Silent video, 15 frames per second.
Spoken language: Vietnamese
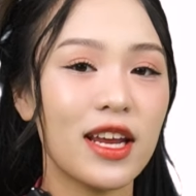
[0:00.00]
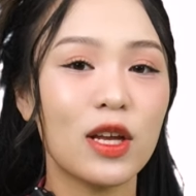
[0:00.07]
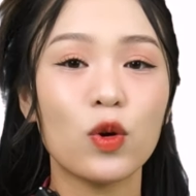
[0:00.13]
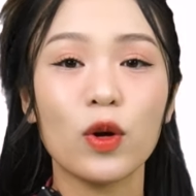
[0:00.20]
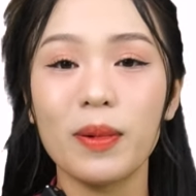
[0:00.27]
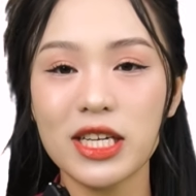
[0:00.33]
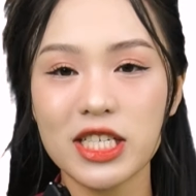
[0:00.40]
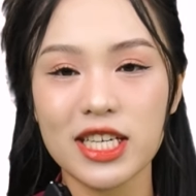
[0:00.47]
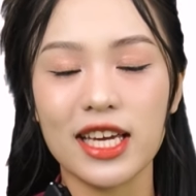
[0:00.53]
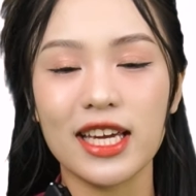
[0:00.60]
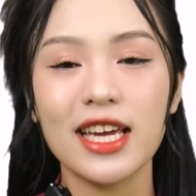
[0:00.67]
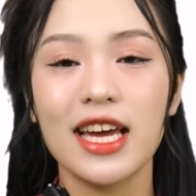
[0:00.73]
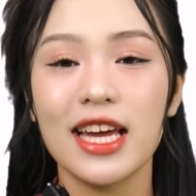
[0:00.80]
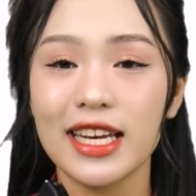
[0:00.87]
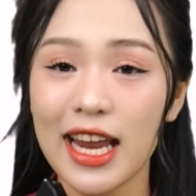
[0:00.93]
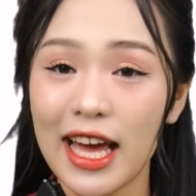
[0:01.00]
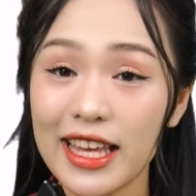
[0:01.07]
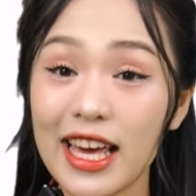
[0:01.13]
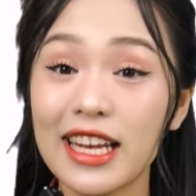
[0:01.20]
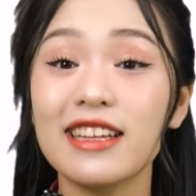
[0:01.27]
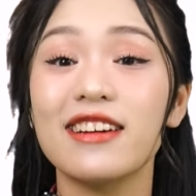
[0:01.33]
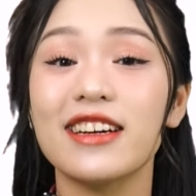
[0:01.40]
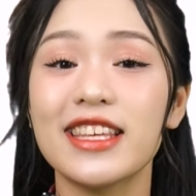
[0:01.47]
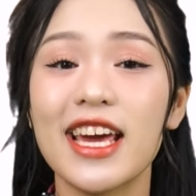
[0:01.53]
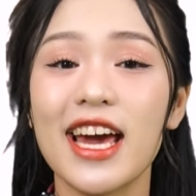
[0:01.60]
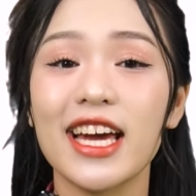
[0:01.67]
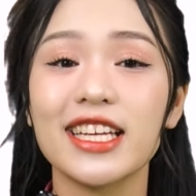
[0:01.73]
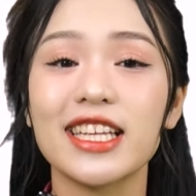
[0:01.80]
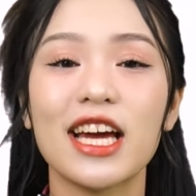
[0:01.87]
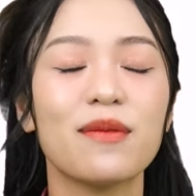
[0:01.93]
đến quý bác sĩ đã dành thời
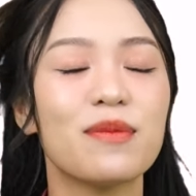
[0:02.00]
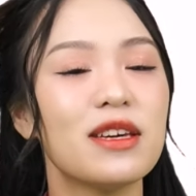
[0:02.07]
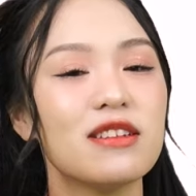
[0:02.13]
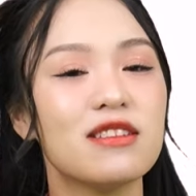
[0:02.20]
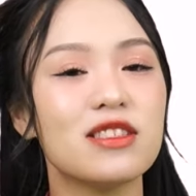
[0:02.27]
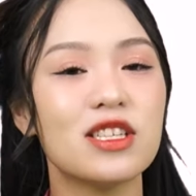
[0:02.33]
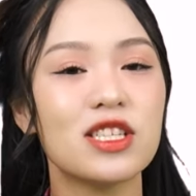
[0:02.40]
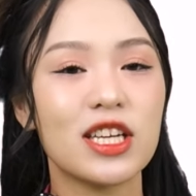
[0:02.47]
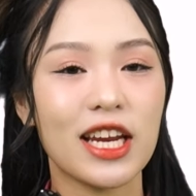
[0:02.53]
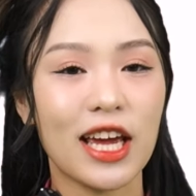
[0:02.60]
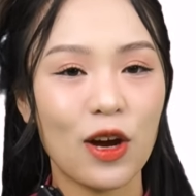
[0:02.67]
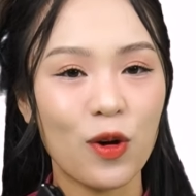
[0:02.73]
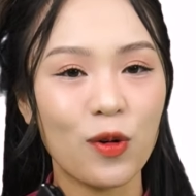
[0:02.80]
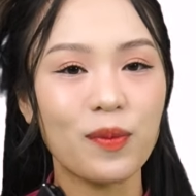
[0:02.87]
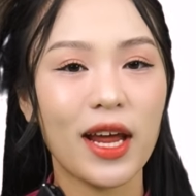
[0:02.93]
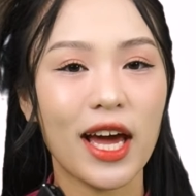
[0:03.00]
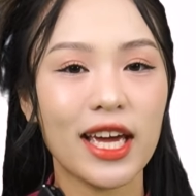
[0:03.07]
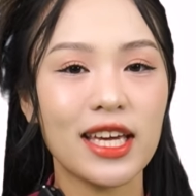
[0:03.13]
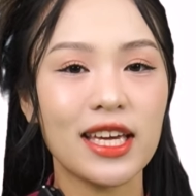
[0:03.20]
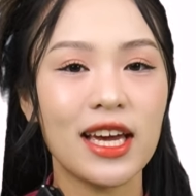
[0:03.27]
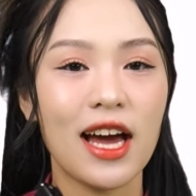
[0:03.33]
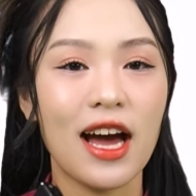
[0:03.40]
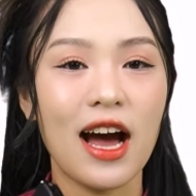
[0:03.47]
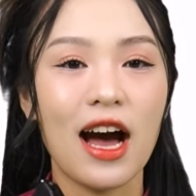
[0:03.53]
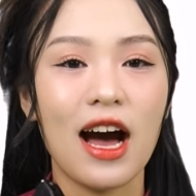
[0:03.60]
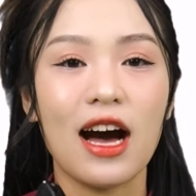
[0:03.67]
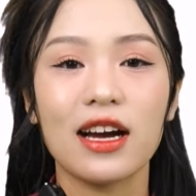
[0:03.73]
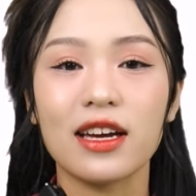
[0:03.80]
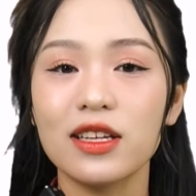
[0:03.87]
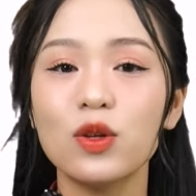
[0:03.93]
gian tham dự chương trình ngày hôm nay. Và
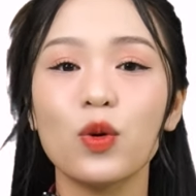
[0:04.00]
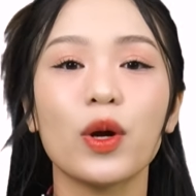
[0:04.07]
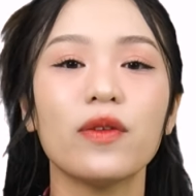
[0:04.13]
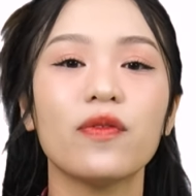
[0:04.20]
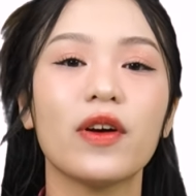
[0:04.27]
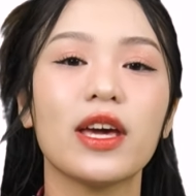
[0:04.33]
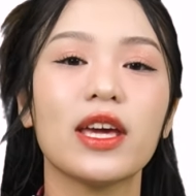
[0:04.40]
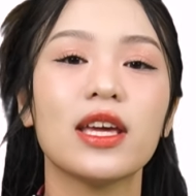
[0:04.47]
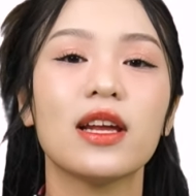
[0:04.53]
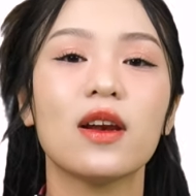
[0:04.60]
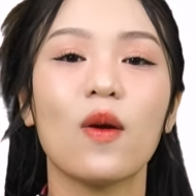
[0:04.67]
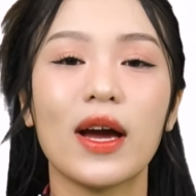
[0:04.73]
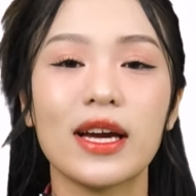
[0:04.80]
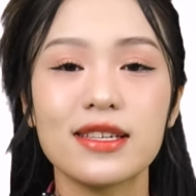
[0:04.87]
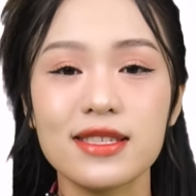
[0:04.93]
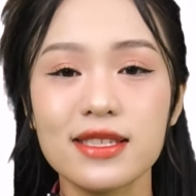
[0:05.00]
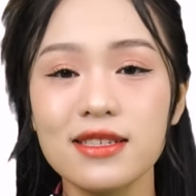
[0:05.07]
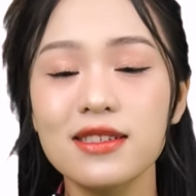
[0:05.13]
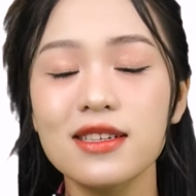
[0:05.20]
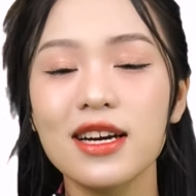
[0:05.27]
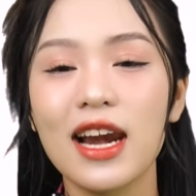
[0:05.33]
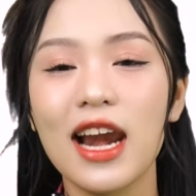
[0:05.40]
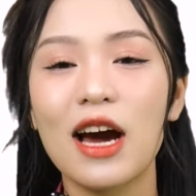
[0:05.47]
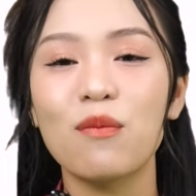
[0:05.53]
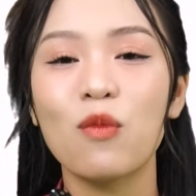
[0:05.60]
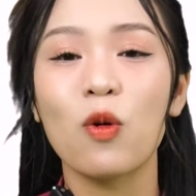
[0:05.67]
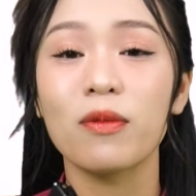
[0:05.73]
kính thưa quý vị, loãng xương cũng là